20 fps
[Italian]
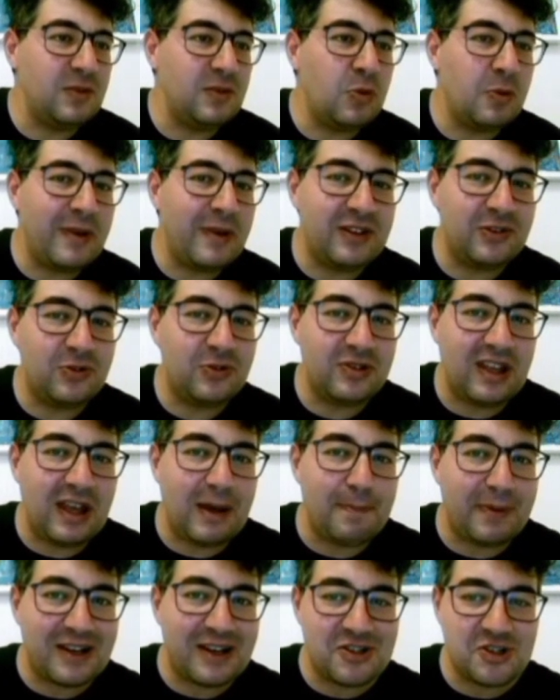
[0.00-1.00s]
il momento di
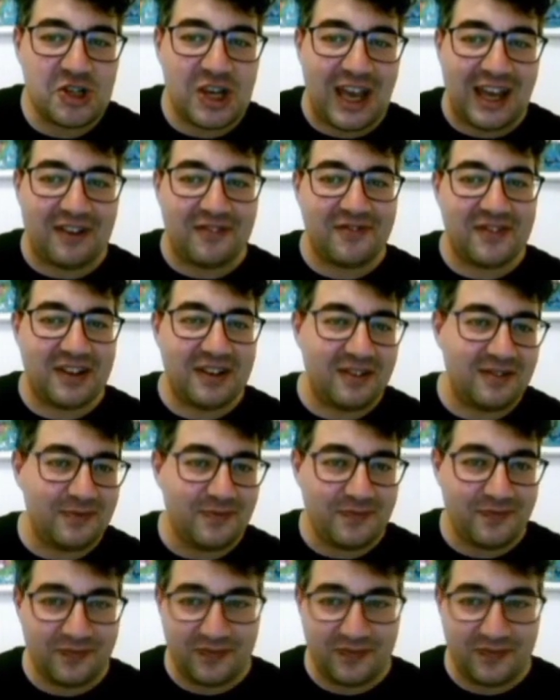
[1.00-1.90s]
abbracciarvi?